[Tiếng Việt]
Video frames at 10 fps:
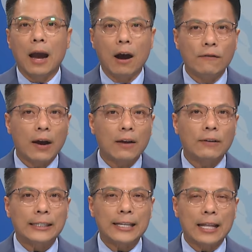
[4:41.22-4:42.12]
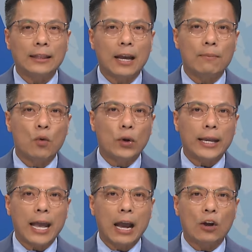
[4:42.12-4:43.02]
Irvine và Santa
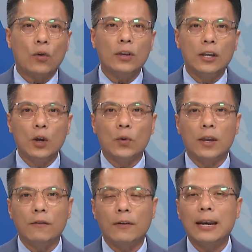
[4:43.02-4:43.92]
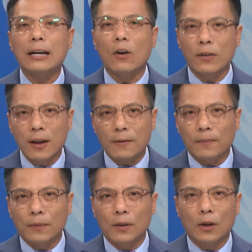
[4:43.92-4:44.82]
Monica có nhiều chi phí đắt đỏ nhất
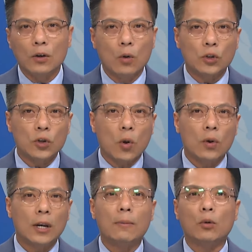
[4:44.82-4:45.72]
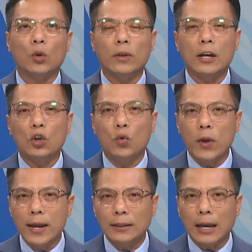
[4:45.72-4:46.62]
Doso là một tổ chức
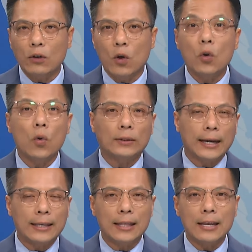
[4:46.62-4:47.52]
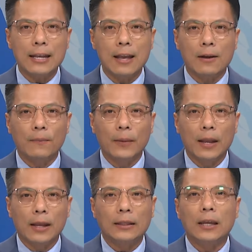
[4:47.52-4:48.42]
chuyên theo dõi nguồn tài chính cá nhân,
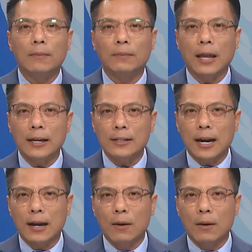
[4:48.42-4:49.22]
tìm thấy rằng